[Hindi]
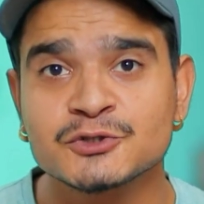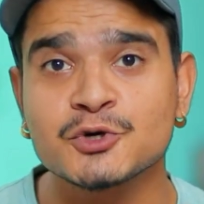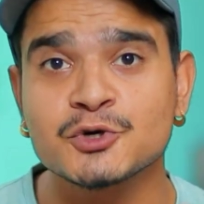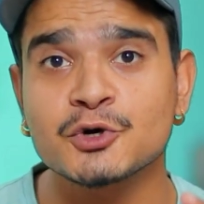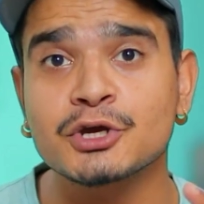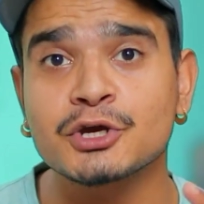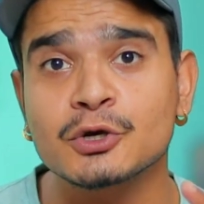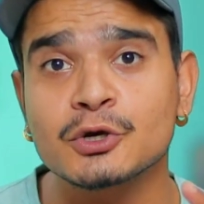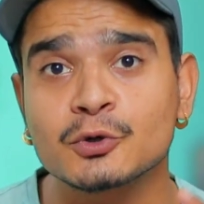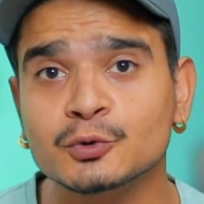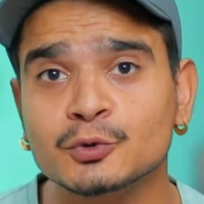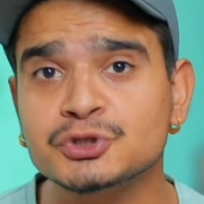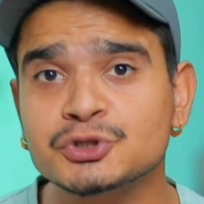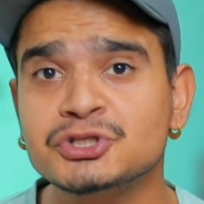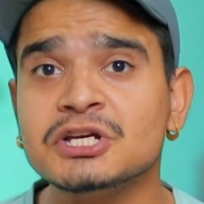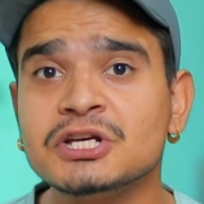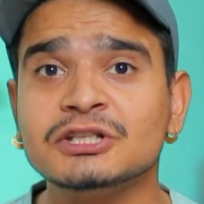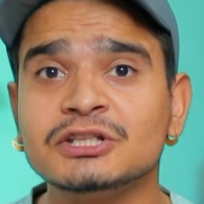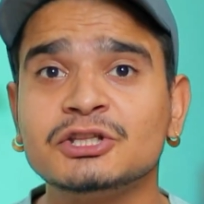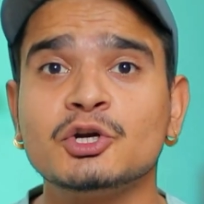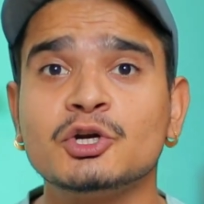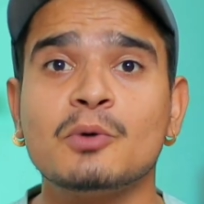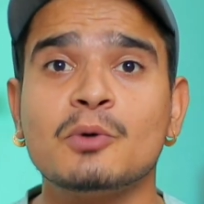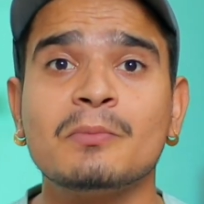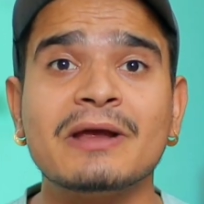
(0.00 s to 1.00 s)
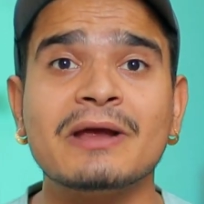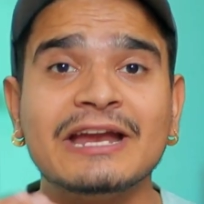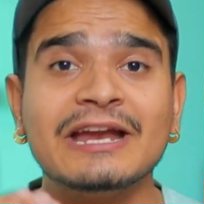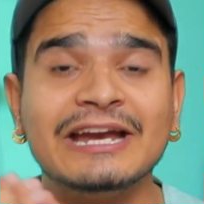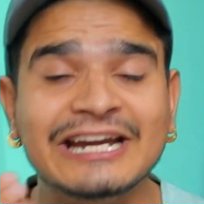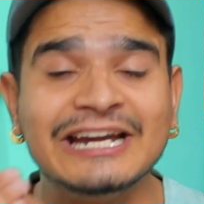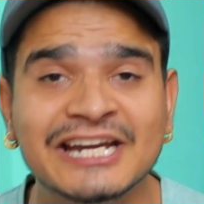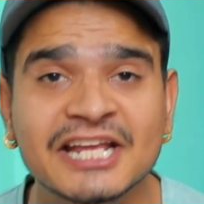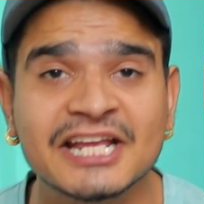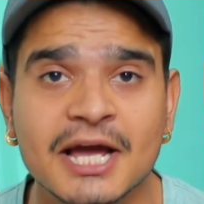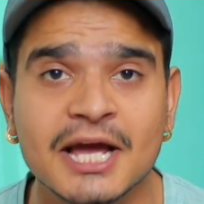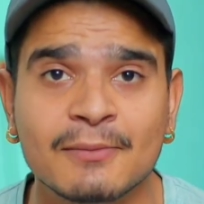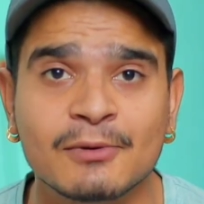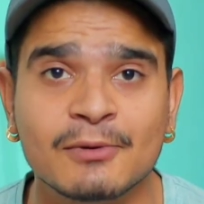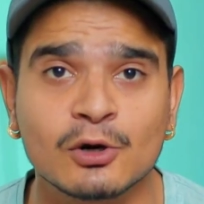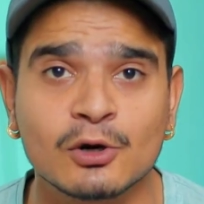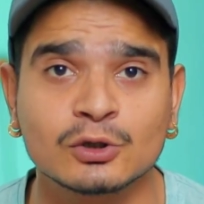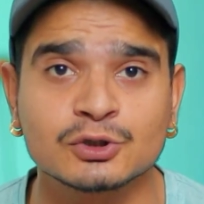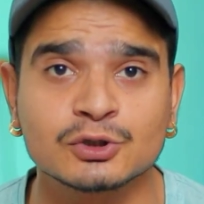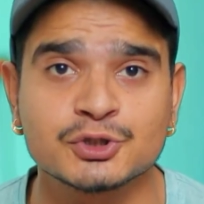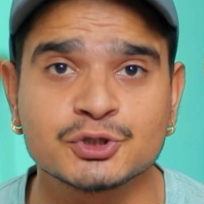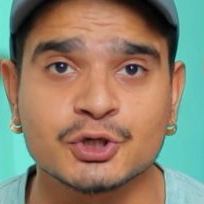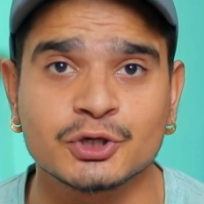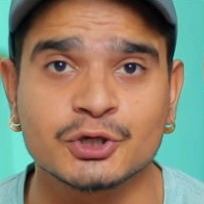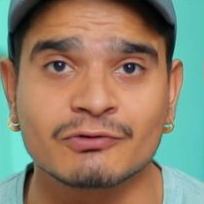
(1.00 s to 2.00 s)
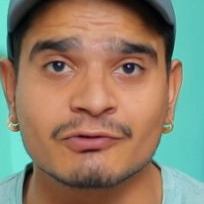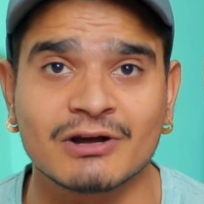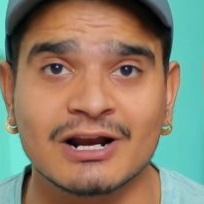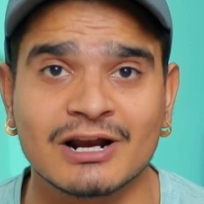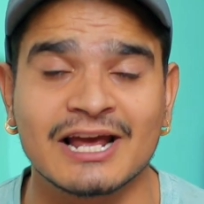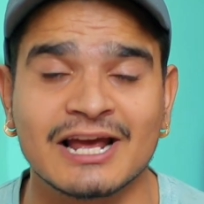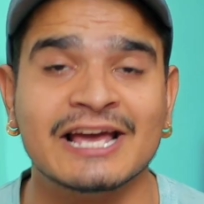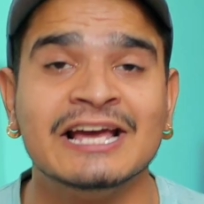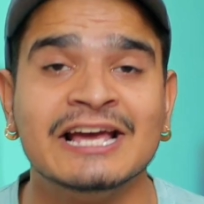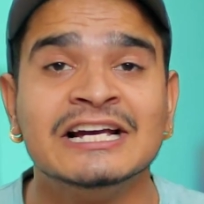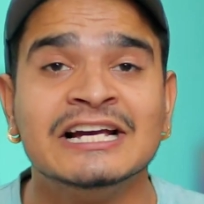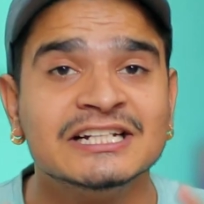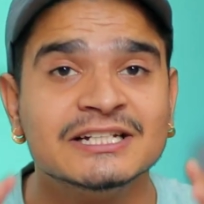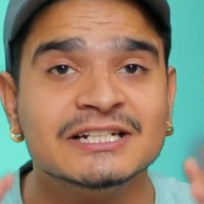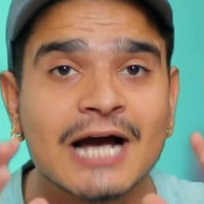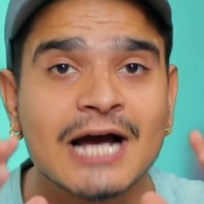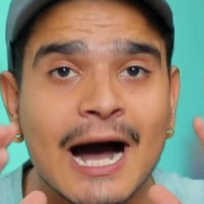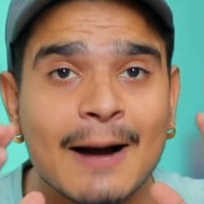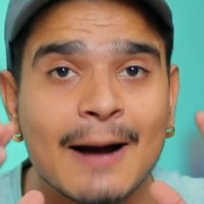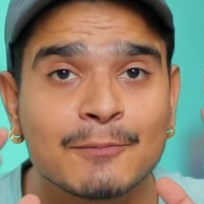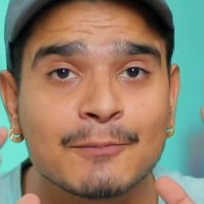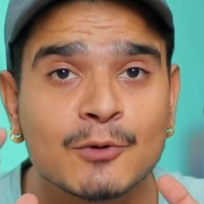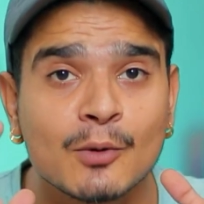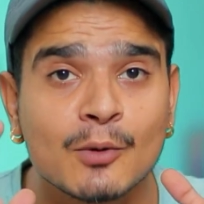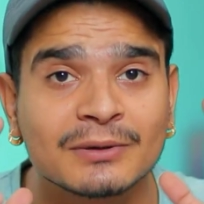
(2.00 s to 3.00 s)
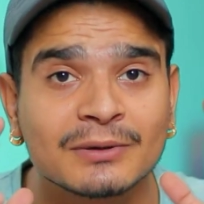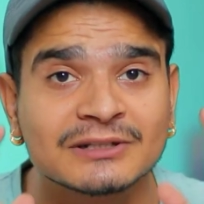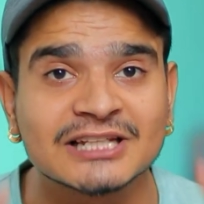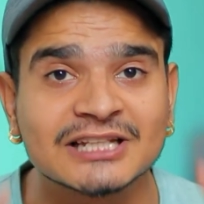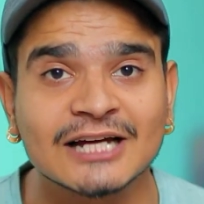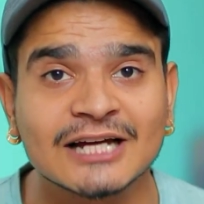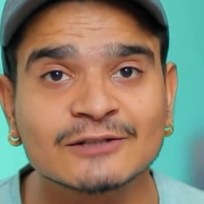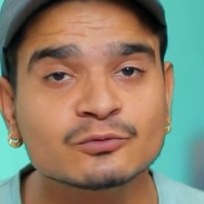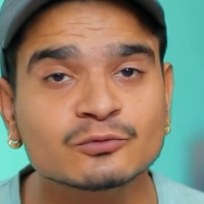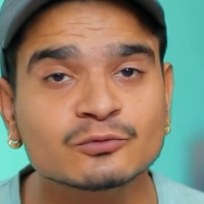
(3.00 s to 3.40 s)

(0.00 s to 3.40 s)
जो कि कुछ ही दिनों में इंडिया में लॉन्च होने वाला है आपको बता